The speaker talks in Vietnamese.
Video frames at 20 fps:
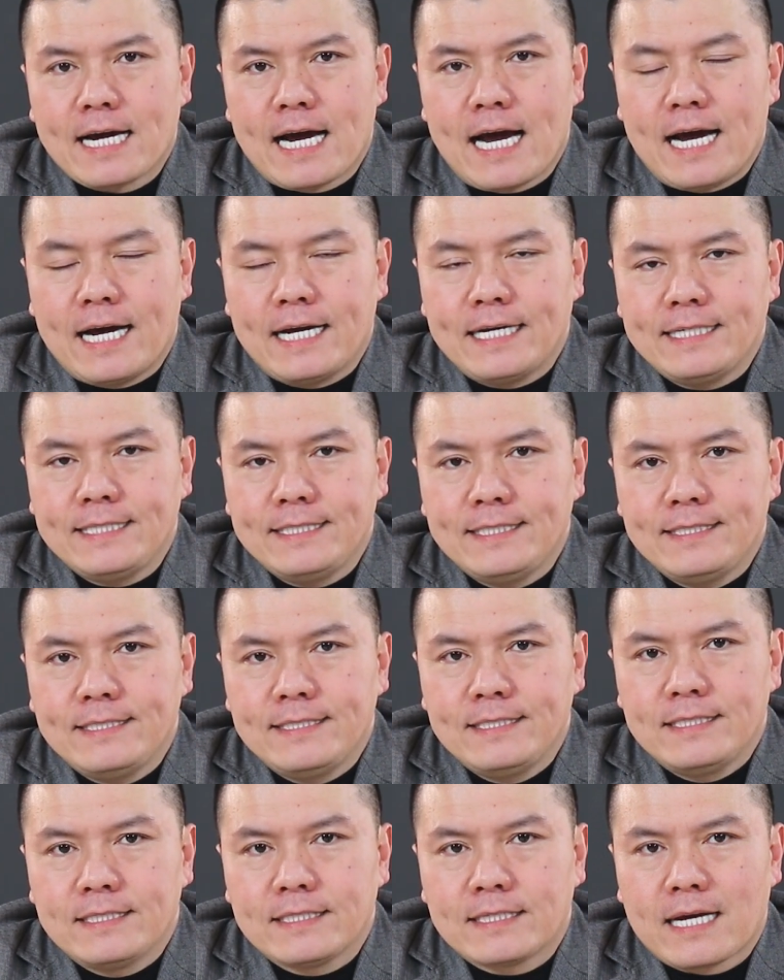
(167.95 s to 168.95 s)
cái
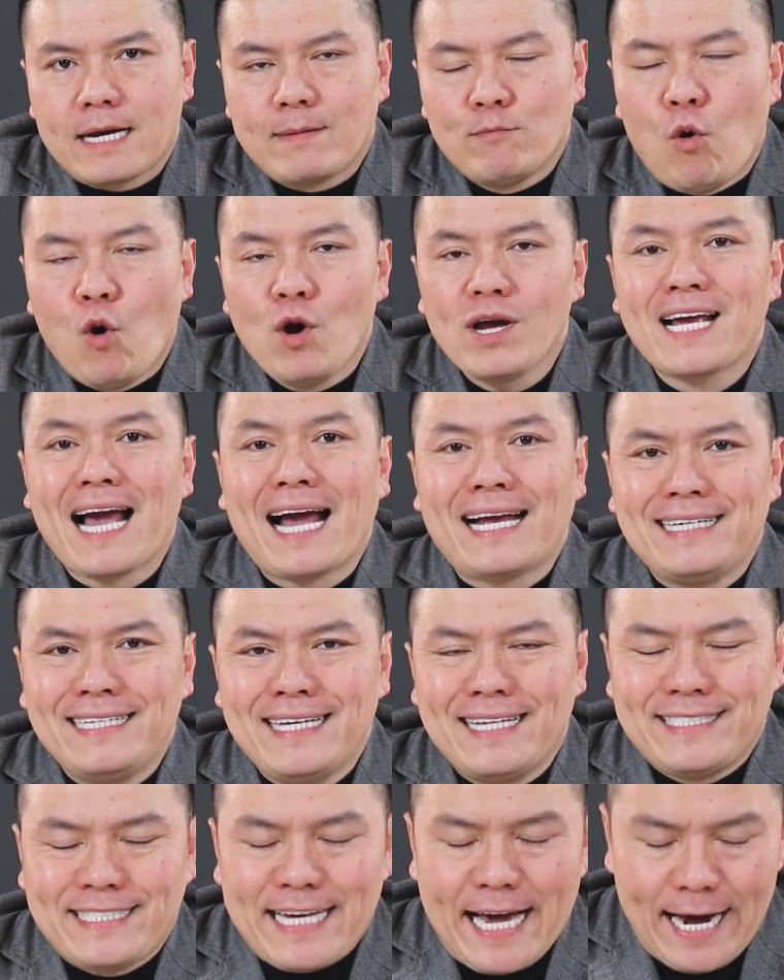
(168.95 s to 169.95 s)
cái bối cảnh
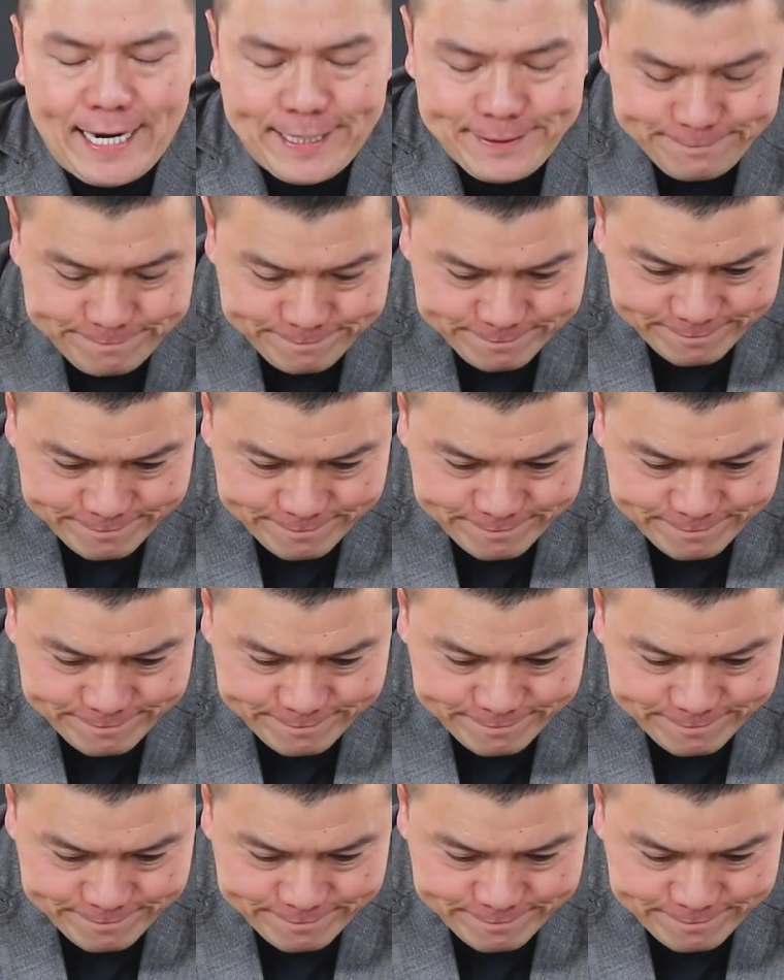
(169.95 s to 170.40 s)
hiện trạng